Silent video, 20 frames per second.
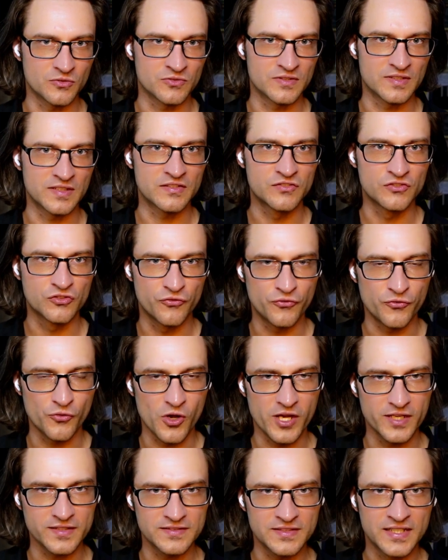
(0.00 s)
und es
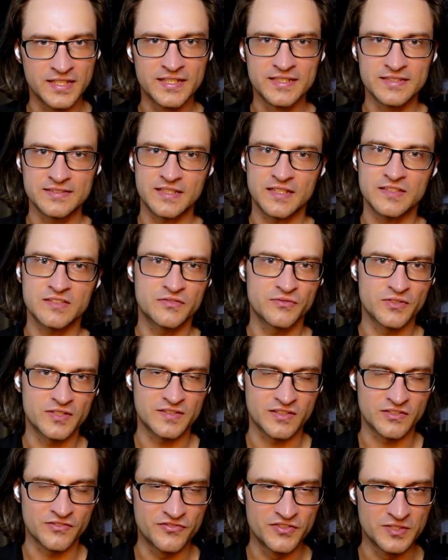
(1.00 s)
sofort das,
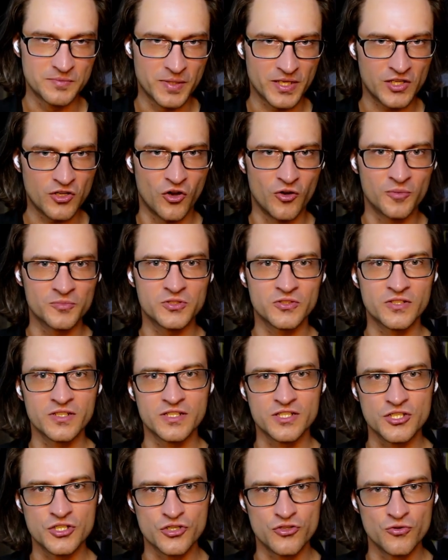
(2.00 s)
was an Feedback kommt oder
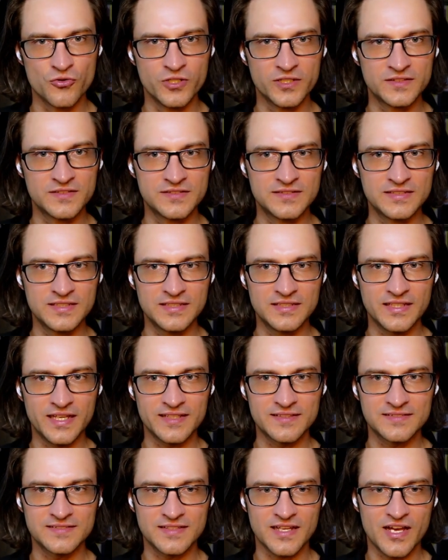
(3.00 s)
die Schuld, die
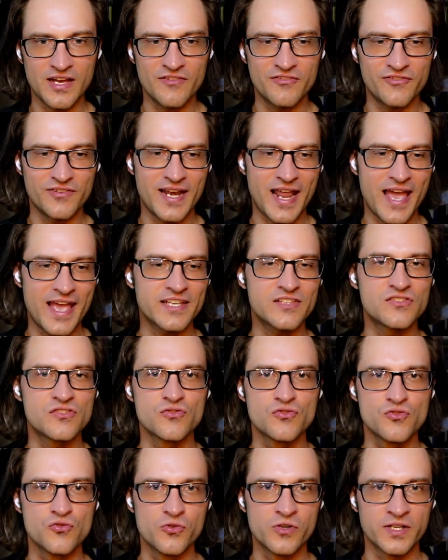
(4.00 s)
es da vielleicht
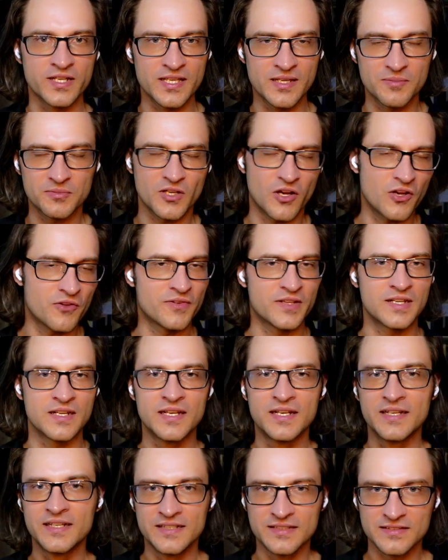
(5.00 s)
zu suchen gibt, auch wenn
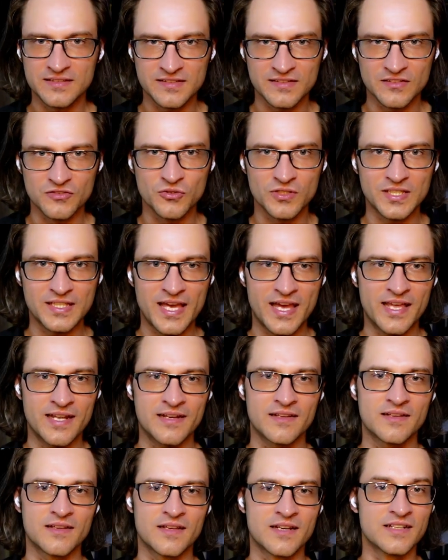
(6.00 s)
das natürlich
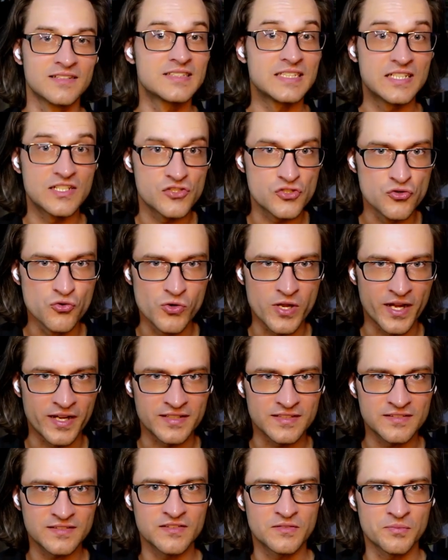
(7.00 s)
kein richtiger Zugang
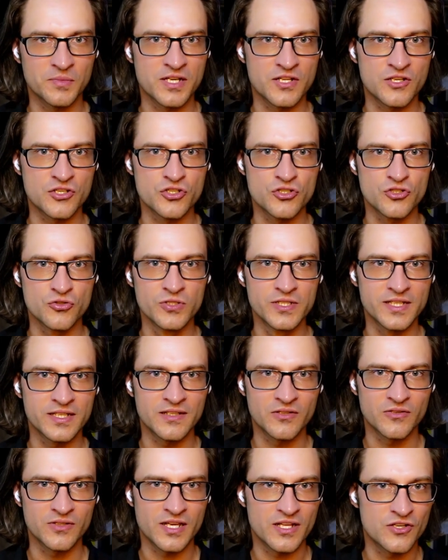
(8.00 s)
ist, dass man einen
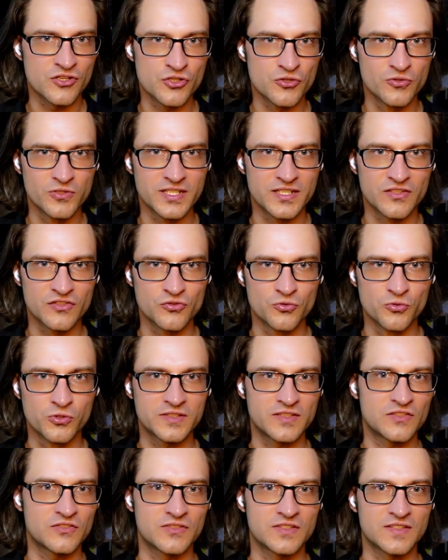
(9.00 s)
Schuldigen oder eine Schuldige
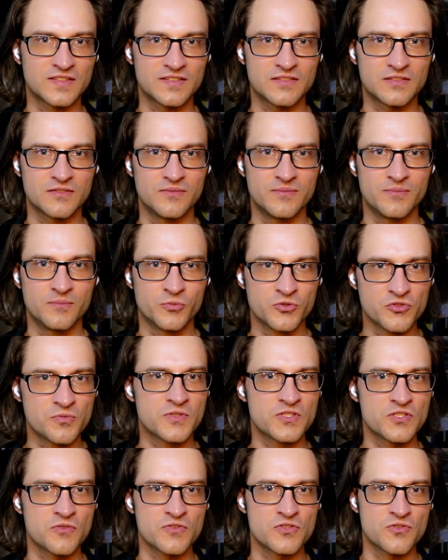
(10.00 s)
sucht, also das muss
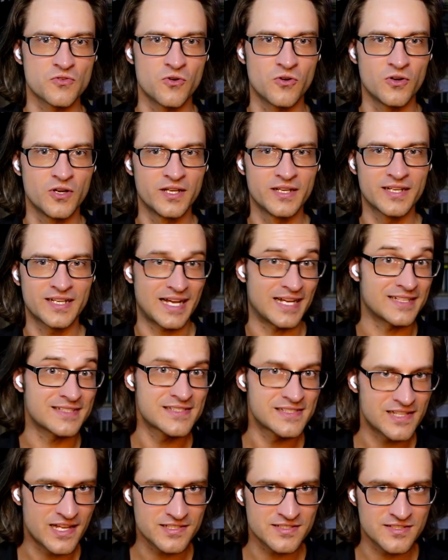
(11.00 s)
man sowieso
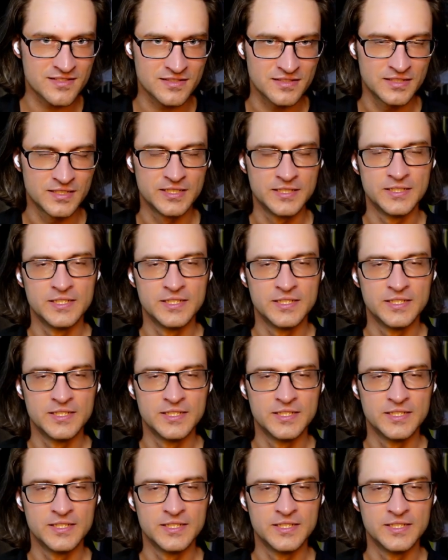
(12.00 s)
ganz lassen